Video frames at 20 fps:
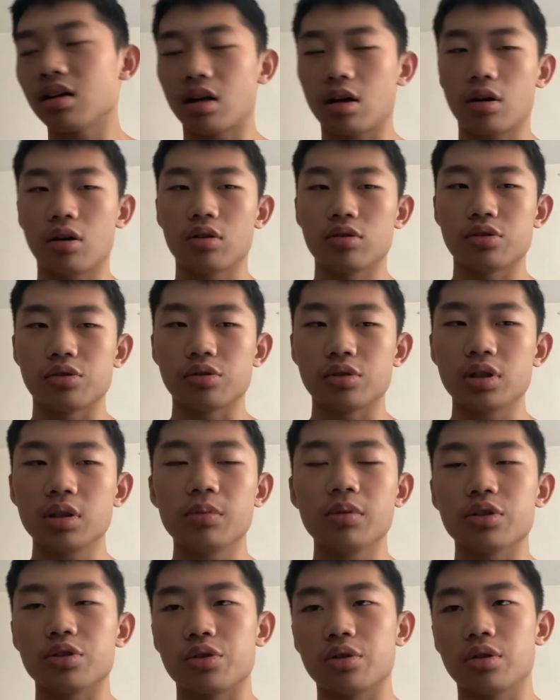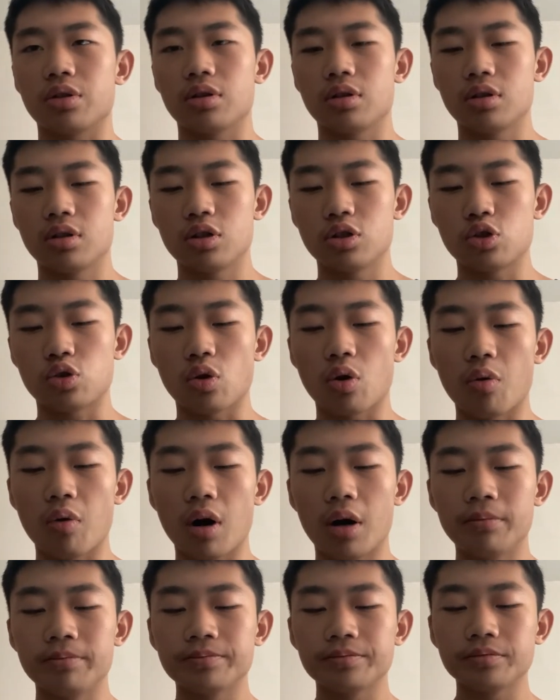然后就这么去说
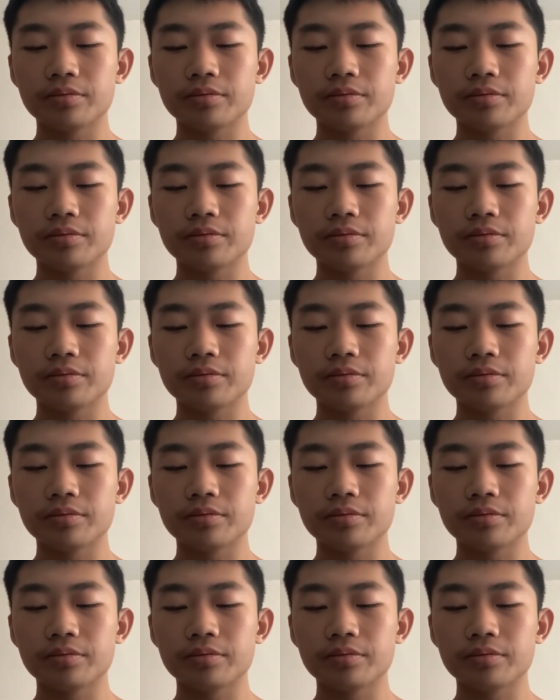我，